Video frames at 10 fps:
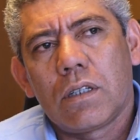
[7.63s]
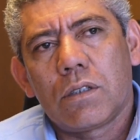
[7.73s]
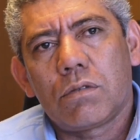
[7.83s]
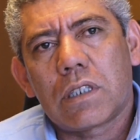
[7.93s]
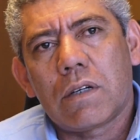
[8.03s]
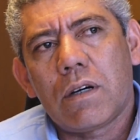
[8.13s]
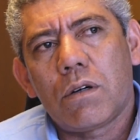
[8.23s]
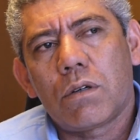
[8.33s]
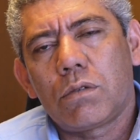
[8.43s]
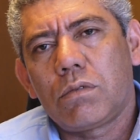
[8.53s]
Es un
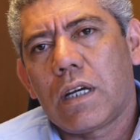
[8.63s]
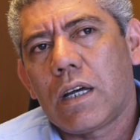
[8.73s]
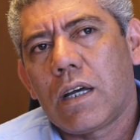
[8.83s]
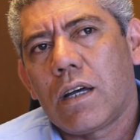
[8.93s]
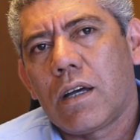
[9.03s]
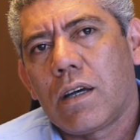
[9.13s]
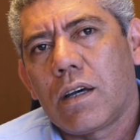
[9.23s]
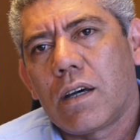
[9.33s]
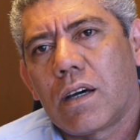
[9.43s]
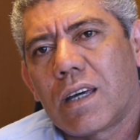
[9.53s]
trabajo con una
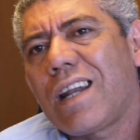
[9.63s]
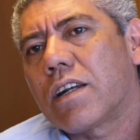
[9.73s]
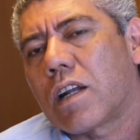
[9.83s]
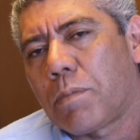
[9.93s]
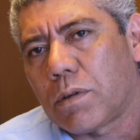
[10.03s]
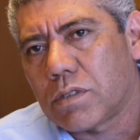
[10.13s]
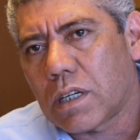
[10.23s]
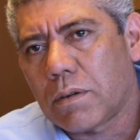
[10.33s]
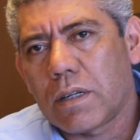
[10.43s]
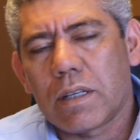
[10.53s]
gran
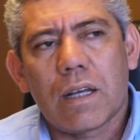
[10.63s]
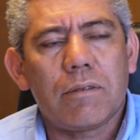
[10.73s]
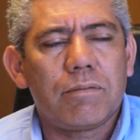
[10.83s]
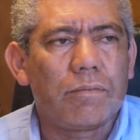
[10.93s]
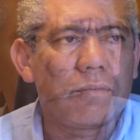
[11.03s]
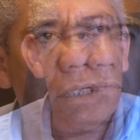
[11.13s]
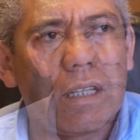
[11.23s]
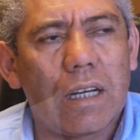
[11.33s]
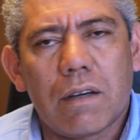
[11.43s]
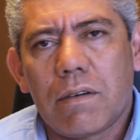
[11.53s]
responsabilidad, que
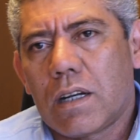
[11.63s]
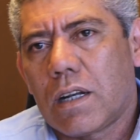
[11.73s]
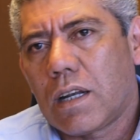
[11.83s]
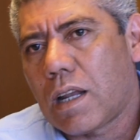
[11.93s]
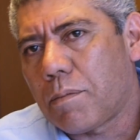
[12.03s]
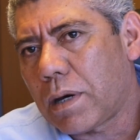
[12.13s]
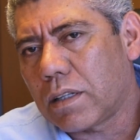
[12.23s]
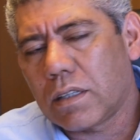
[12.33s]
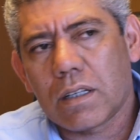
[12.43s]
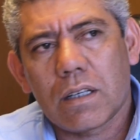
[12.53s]
tenga que ver la
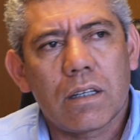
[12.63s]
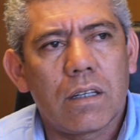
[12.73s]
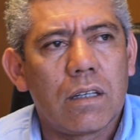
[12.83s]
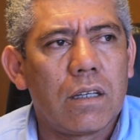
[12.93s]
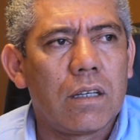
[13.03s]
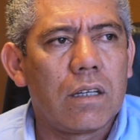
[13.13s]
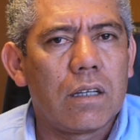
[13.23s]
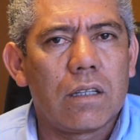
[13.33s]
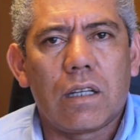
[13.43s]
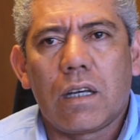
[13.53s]
parte
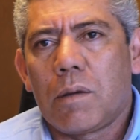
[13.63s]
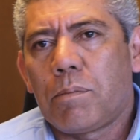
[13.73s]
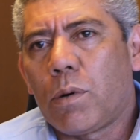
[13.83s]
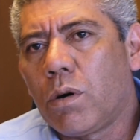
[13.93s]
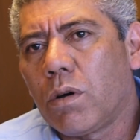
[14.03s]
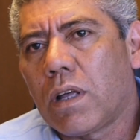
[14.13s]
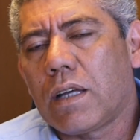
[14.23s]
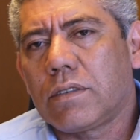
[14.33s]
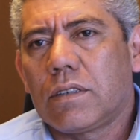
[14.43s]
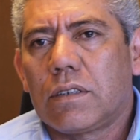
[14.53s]
de
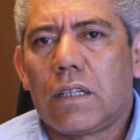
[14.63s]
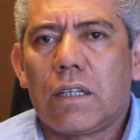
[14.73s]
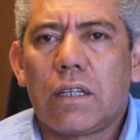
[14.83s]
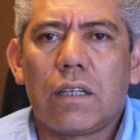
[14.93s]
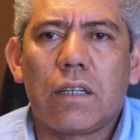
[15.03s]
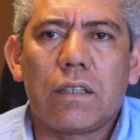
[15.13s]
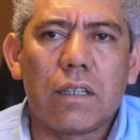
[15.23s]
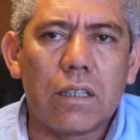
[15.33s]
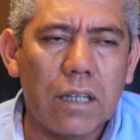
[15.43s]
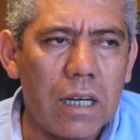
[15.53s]
podas, de,
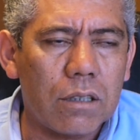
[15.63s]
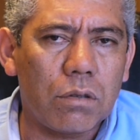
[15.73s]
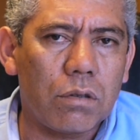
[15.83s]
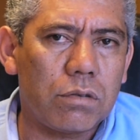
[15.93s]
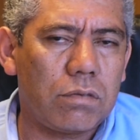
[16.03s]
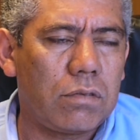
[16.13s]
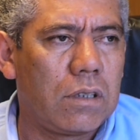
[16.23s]
injertos,